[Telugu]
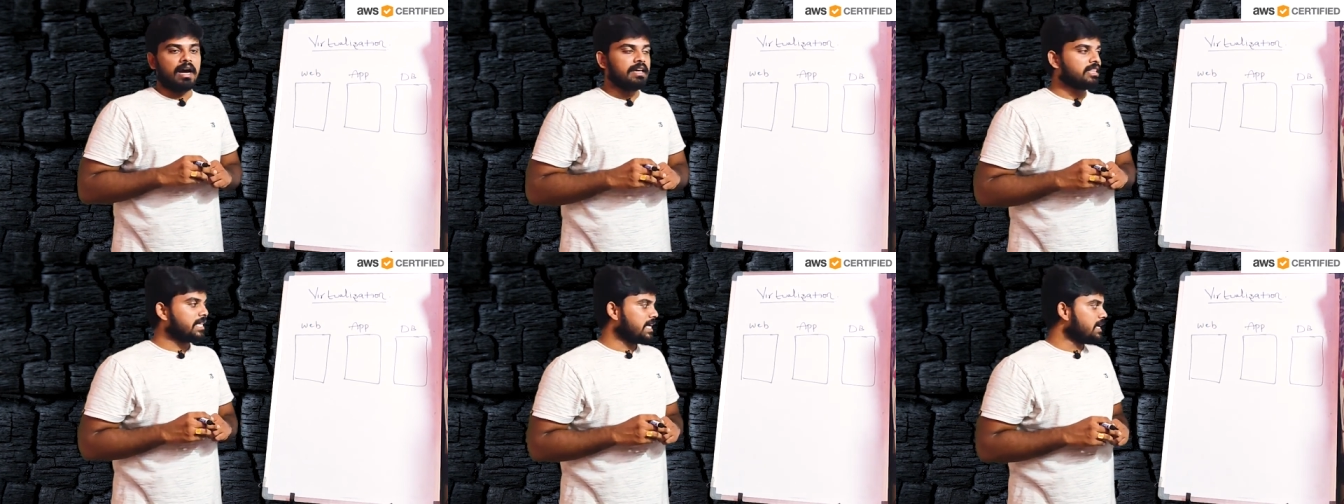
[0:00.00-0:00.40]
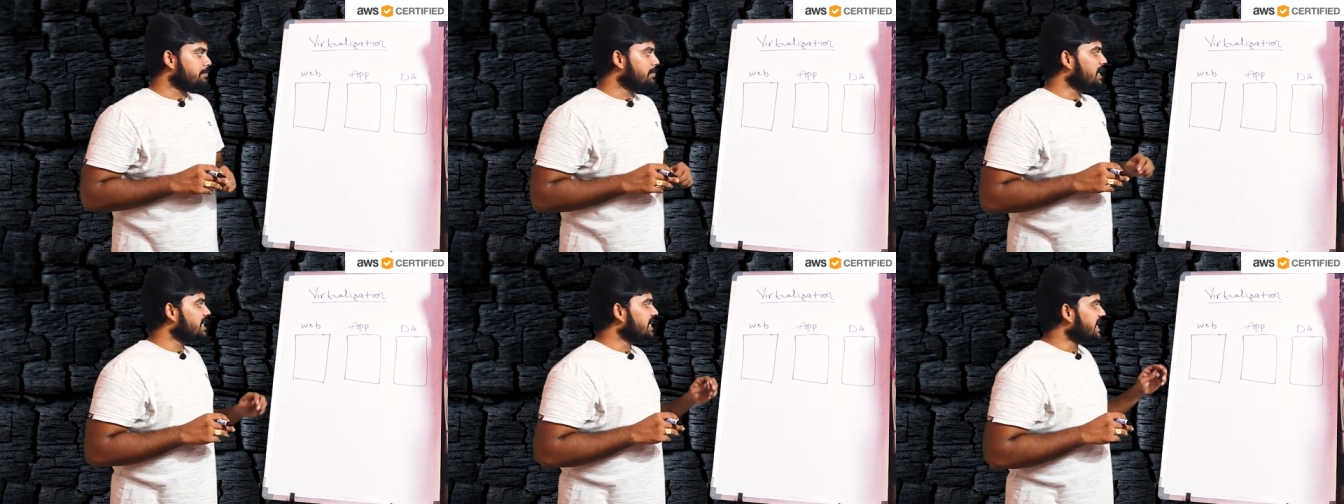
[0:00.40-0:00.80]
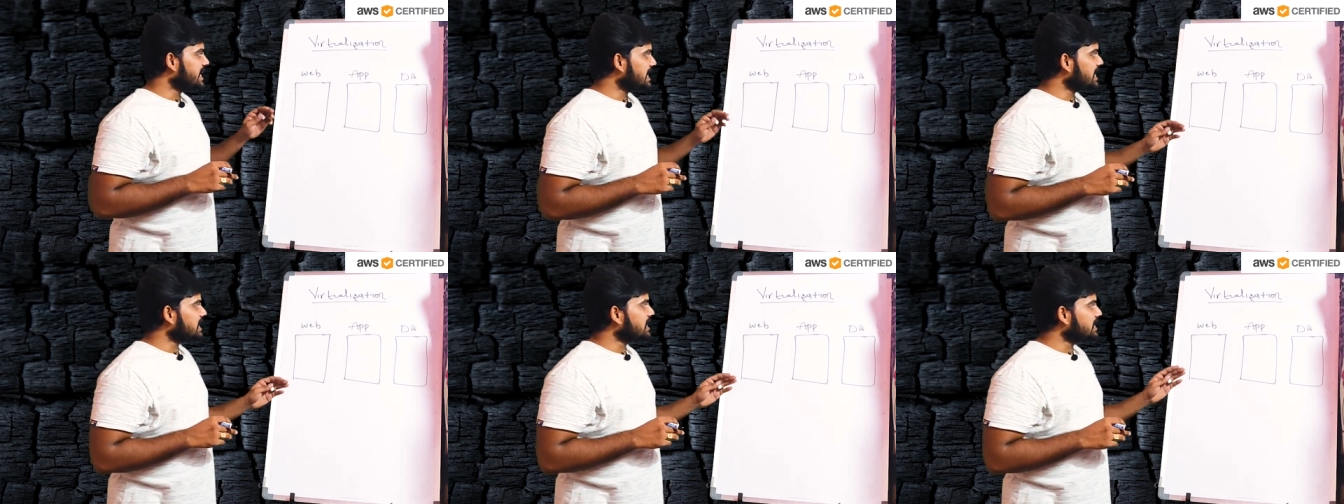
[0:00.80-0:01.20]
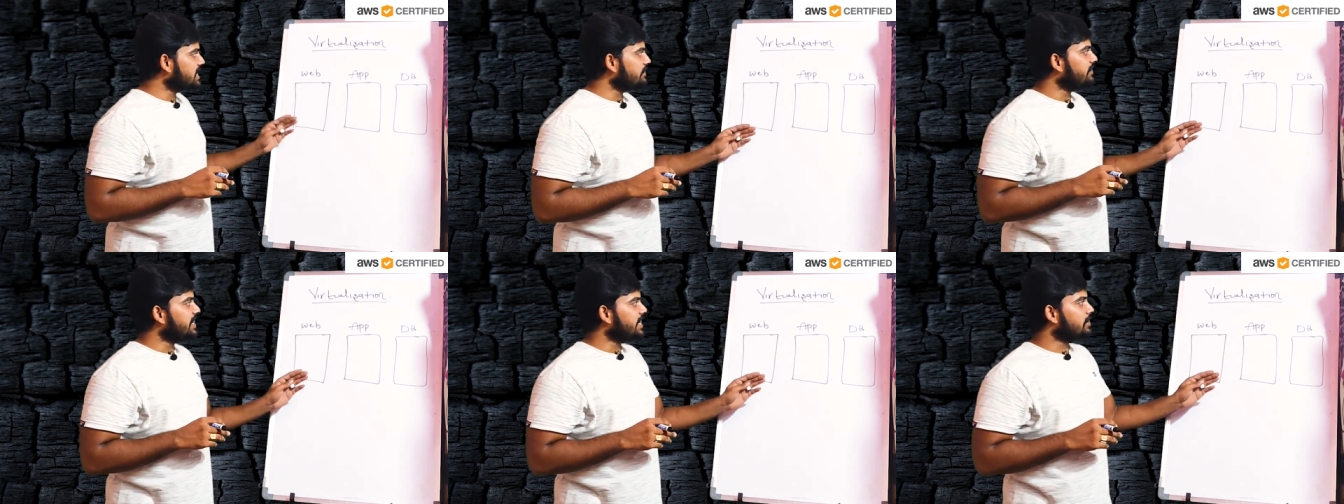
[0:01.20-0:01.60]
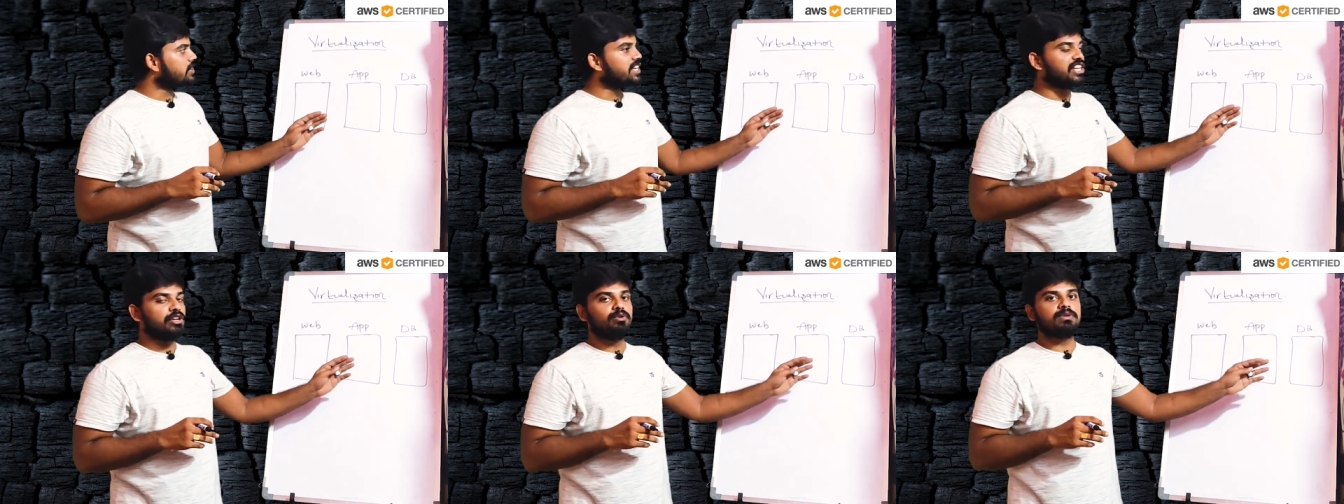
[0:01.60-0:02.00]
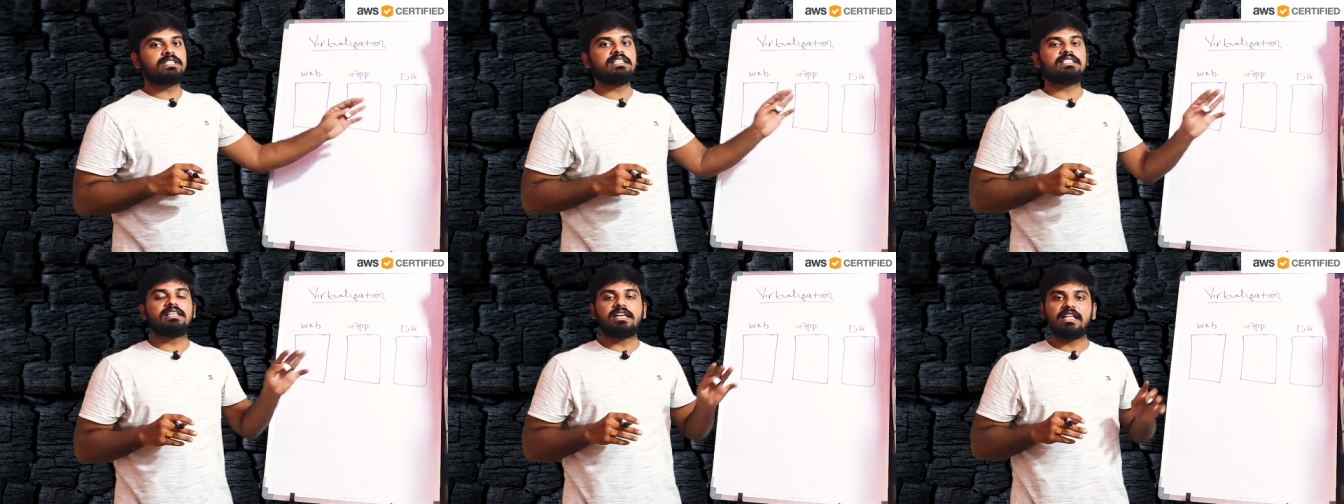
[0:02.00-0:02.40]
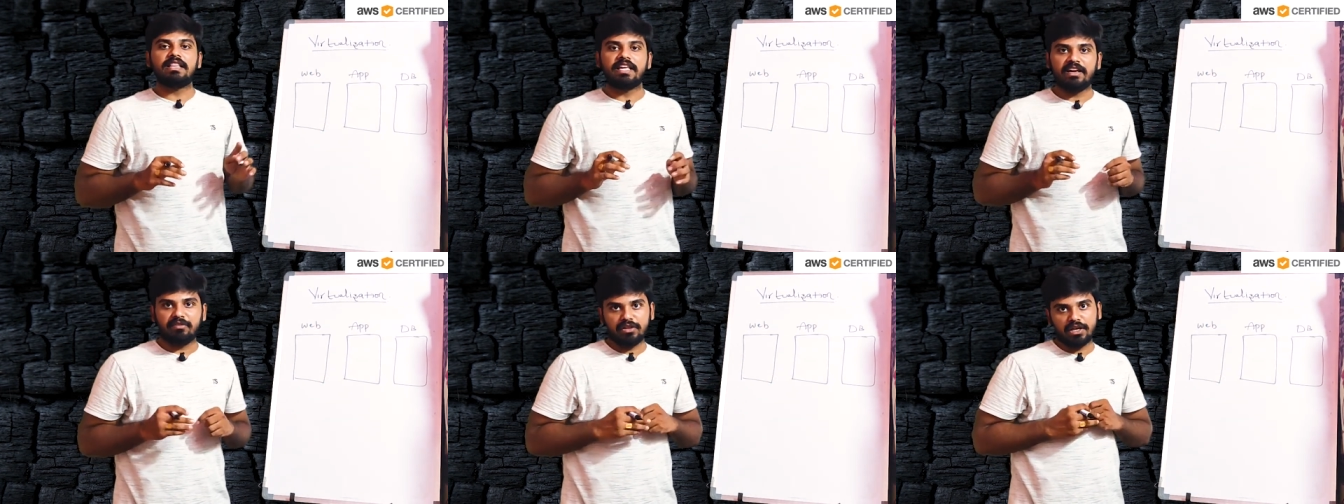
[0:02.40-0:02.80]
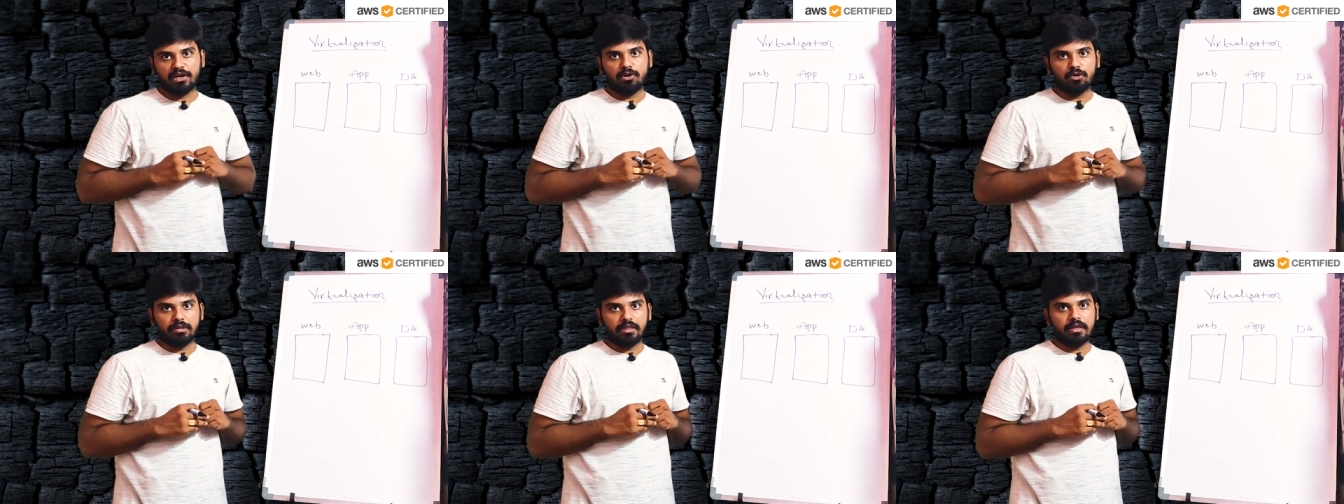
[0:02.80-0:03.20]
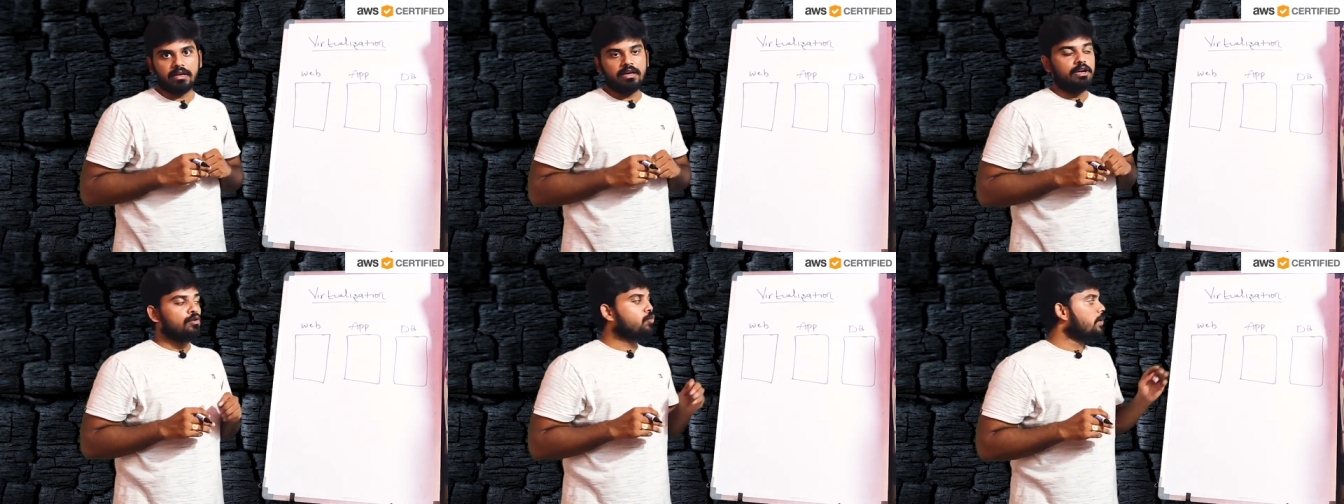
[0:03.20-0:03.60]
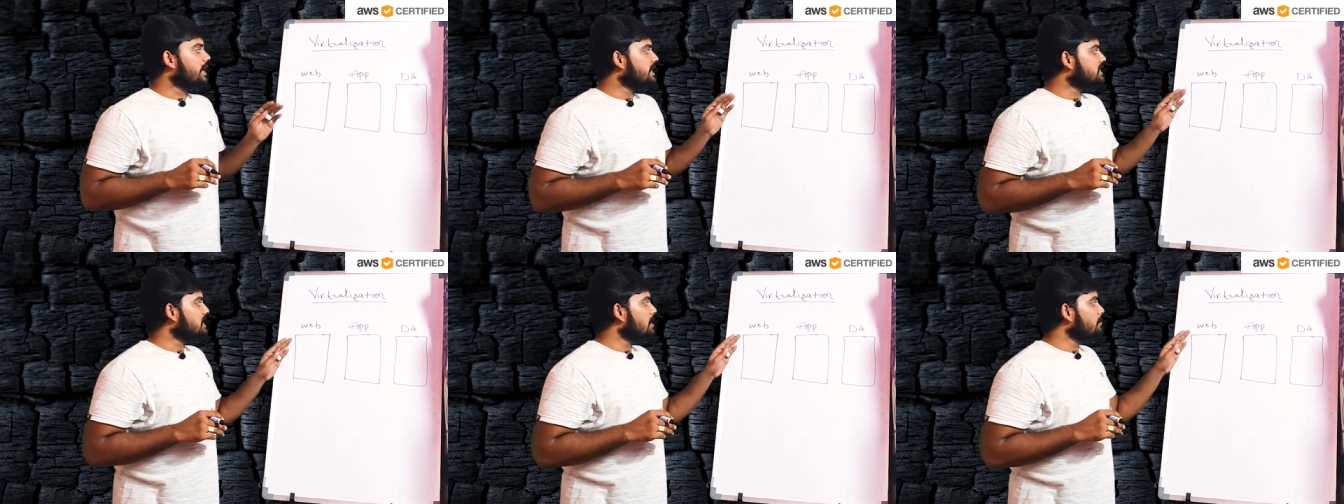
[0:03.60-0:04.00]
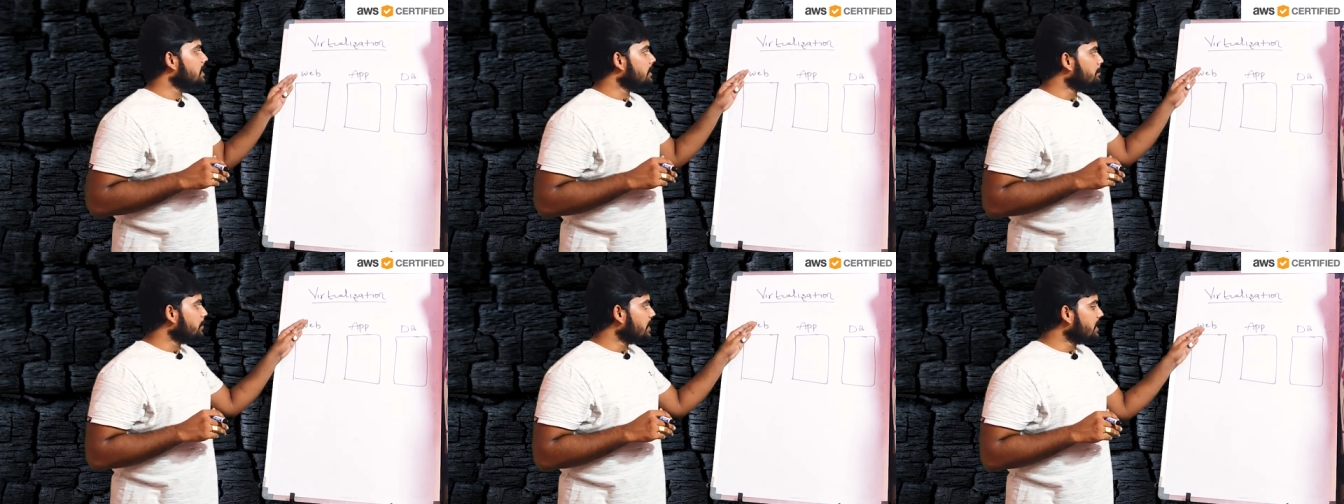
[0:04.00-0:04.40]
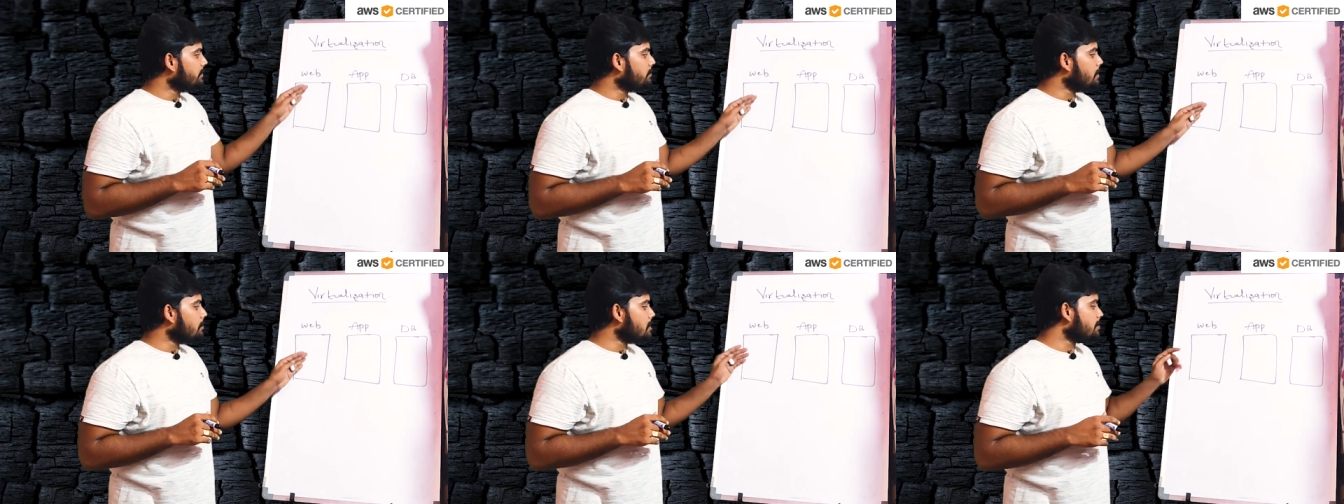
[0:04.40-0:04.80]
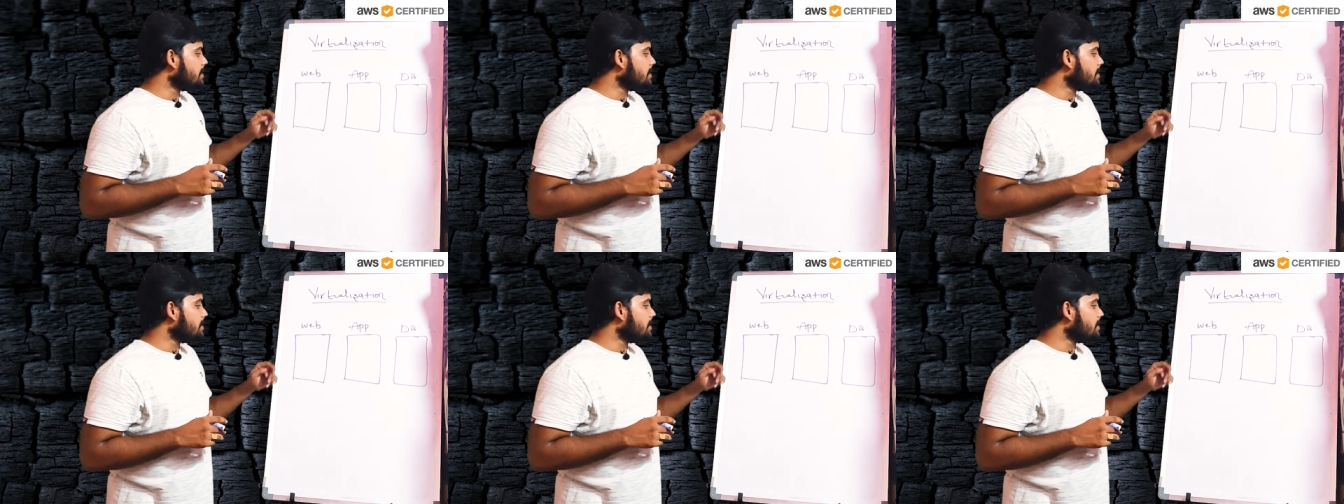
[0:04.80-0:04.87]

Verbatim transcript: అయితే మరి రియల్గా వీటి యొక్క యూసెస్ అనేది ఏ విధంగా ఉంది ఫర్ ఎగ్జాంపుల్ ఇప్పుడు ఈ వెబ్